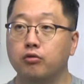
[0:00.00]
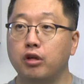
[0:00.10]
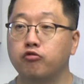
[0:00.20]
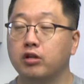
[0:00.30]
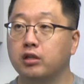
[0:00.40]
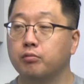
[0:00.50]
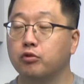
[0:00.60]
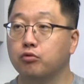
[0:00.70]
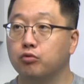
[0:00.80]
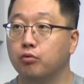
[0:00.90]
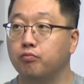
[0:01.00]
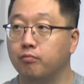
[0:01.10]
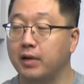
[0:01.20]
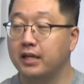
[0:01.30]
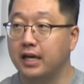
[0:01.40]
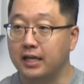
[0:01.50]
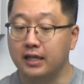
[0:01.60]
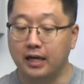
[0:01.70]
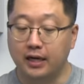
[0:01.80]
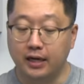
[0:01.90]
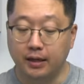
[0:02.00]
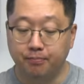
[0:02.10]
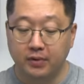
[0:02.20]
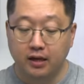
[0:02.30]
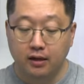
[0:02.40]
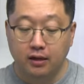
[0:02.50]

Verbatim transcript: 뇌투과 장병 요소뿐만이 아니라 네.